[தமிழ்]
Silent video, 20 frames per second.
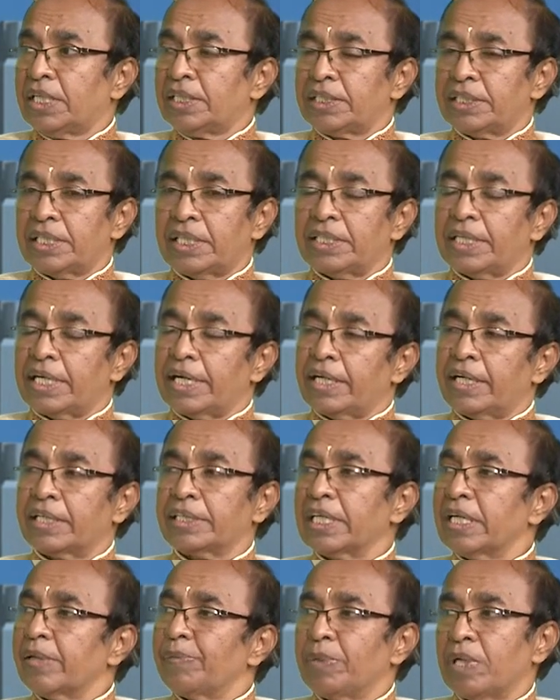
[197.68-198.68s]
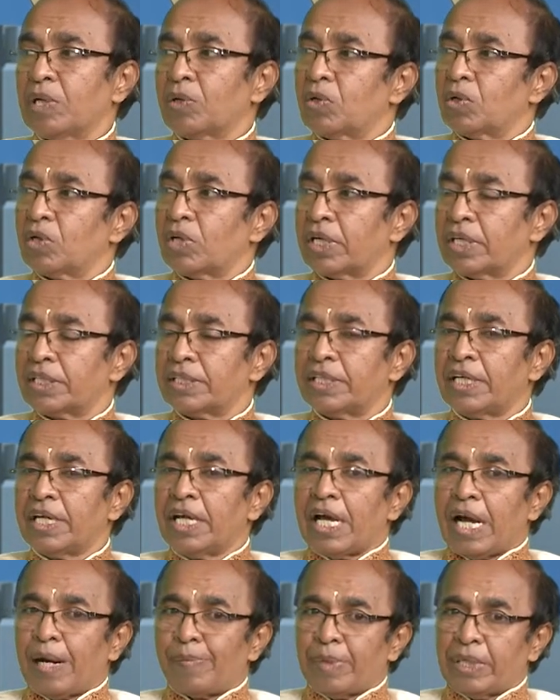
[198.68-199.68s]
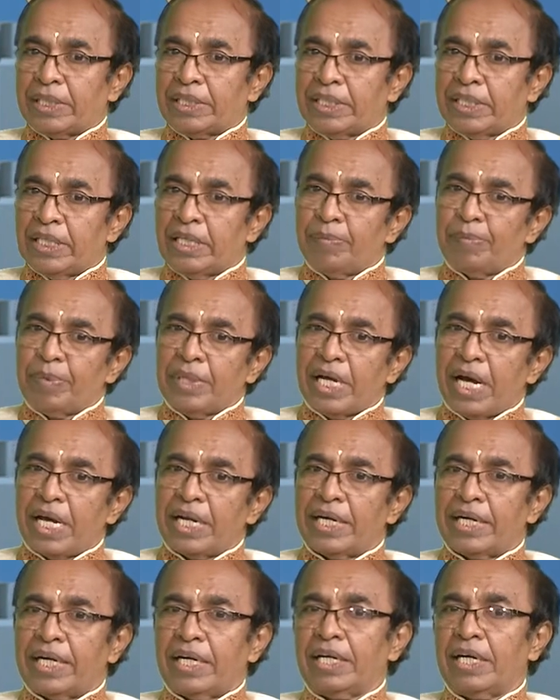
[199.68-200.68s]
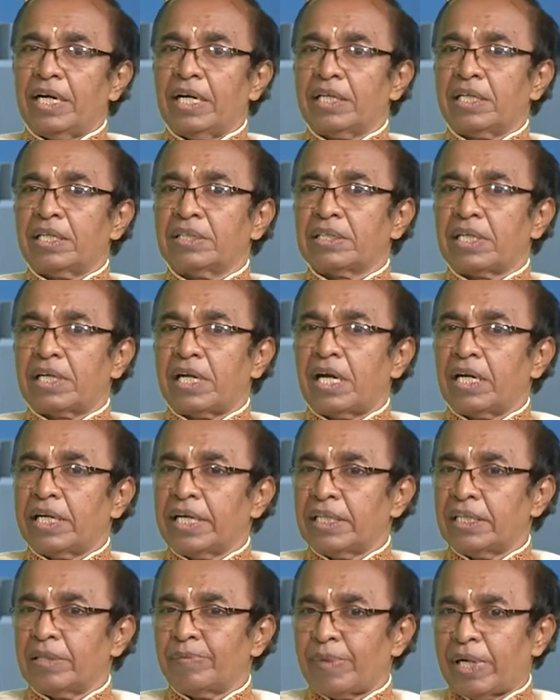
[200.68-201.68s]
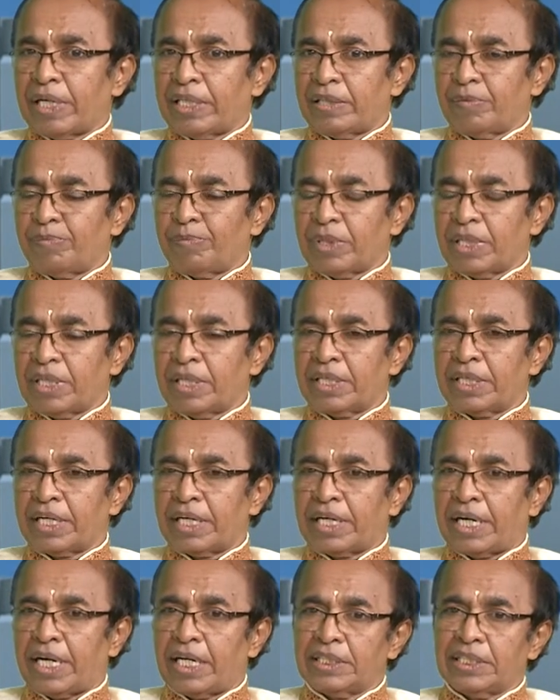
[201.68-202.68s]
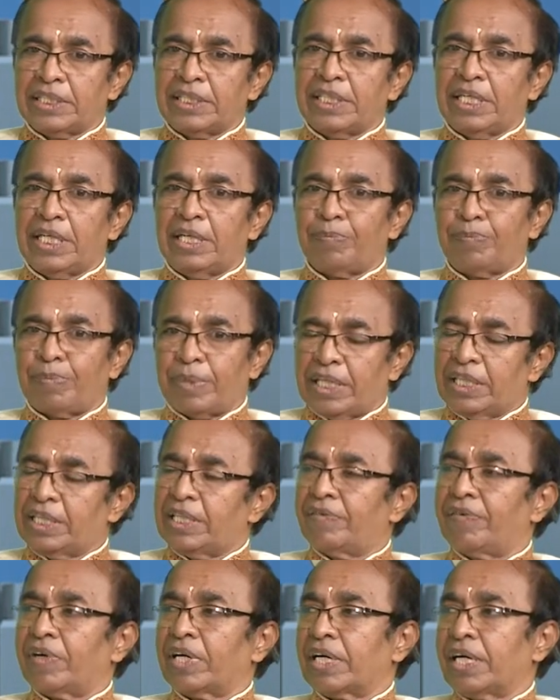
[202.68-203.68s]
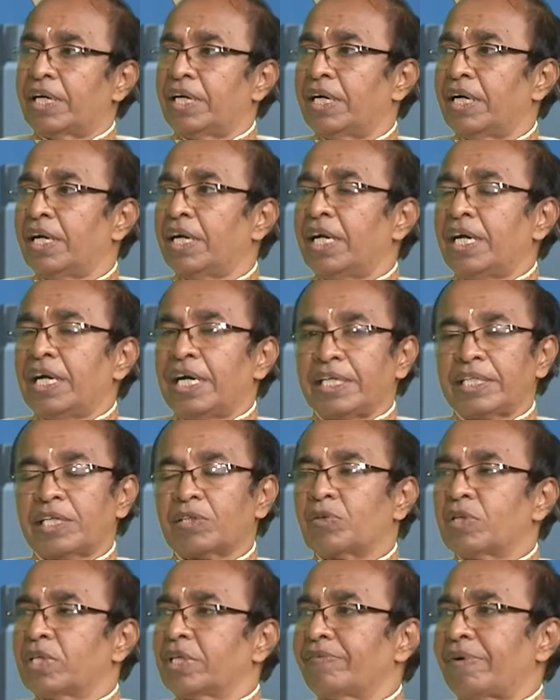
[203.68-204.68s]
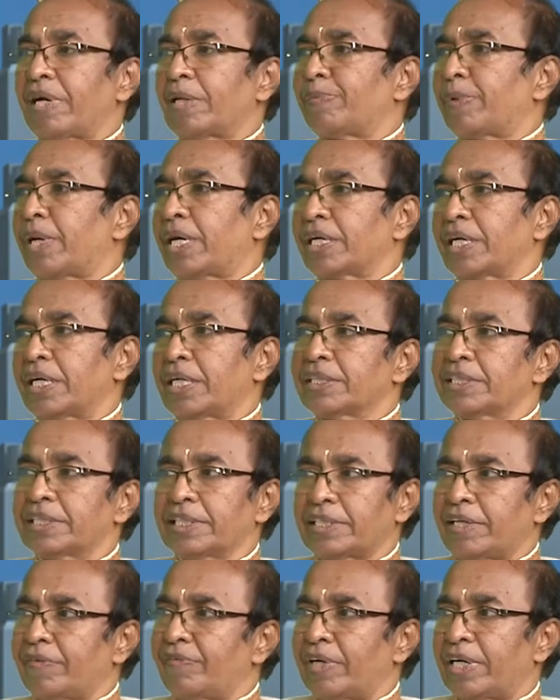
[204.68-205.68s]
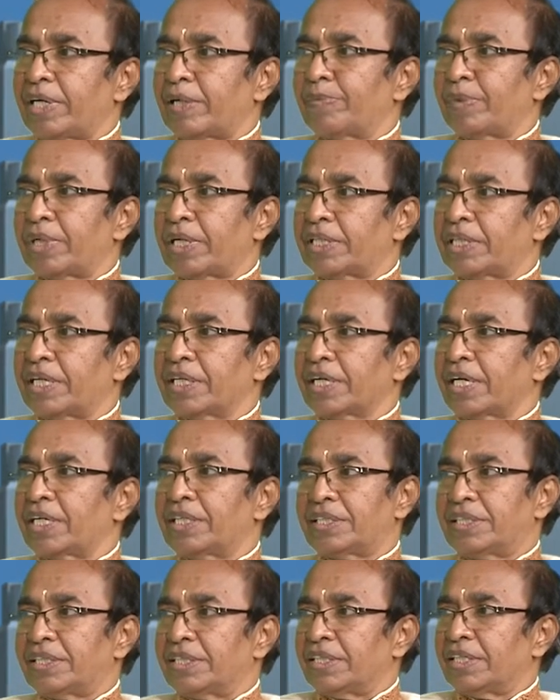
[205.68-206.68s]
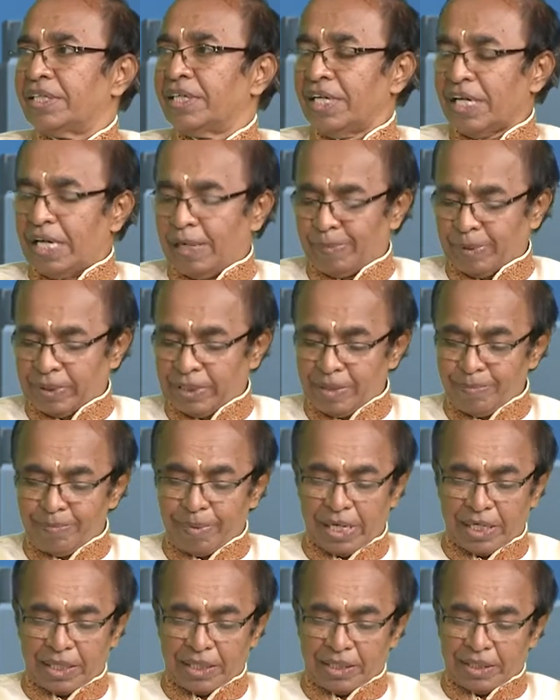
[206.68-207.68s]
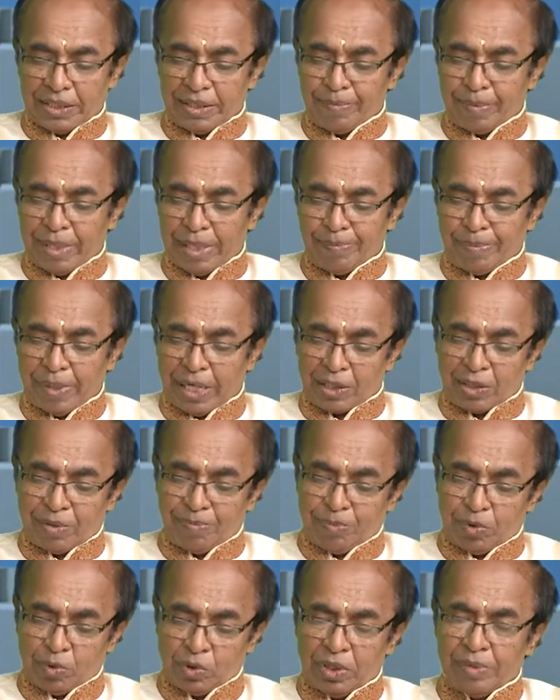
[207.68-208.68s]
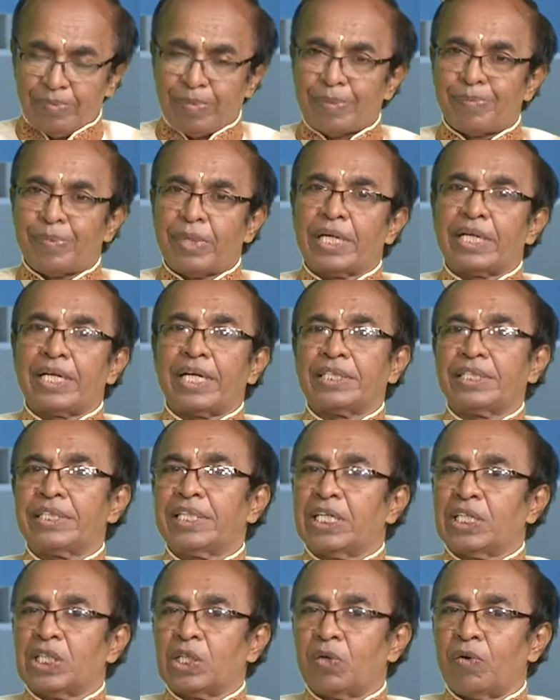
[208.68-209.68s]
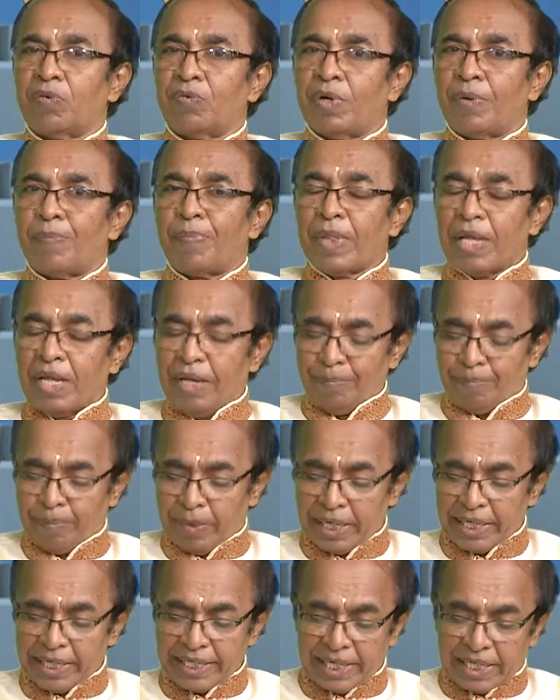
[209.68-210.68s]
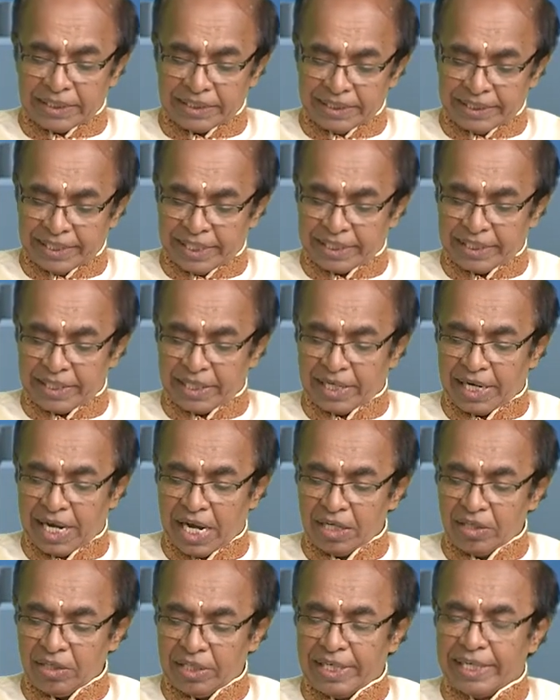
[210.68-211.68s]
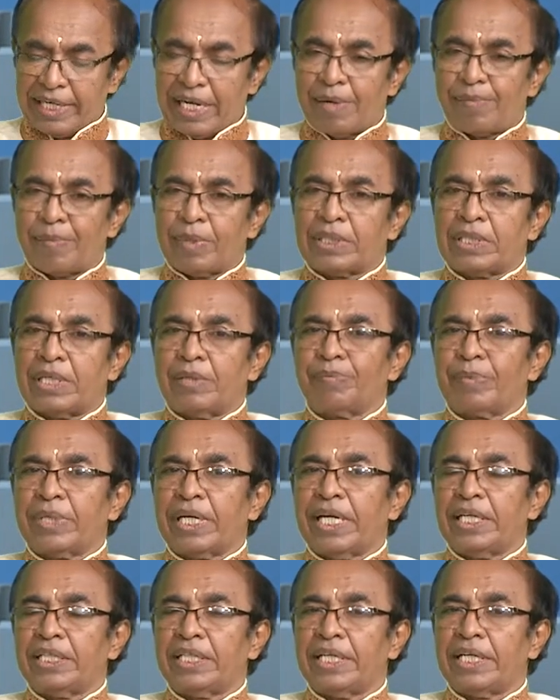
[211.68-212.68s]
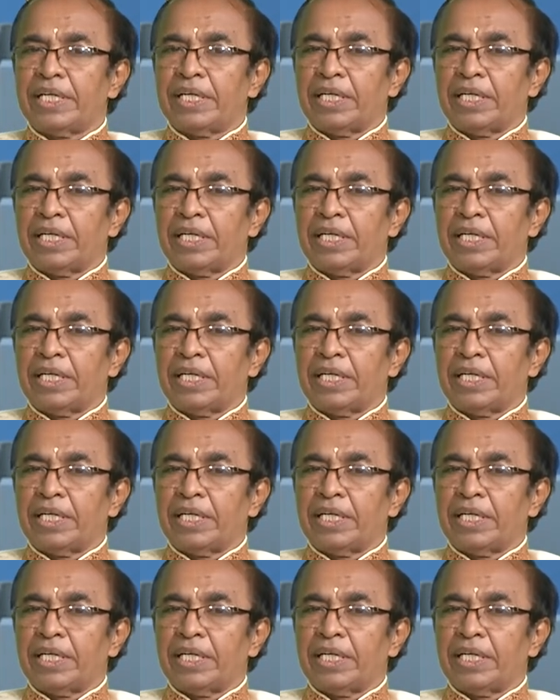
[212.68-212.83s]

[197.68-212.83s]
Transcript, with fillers: சில இடங்கள் தீமையும் கொடுக்கின்றது அப்போ தீமையான இடங்களுக்கு இந்த ராகு எது மாற்றம் பெறுகின்ற ராசியில் பிறந்தவர்கள் அதற்குரிய வழிபாடுகளை செய்தல் வேண்டும் என்றுதான் கருத்து இப்போ இதன் பார்க்க அதன்படி பார்க்கும்போது இப்போ மேடராசி எடுத்துக்கொள்வோம் மேடராசினருக்கு ராகு ரெண்டாம் இடத்திலும் கேது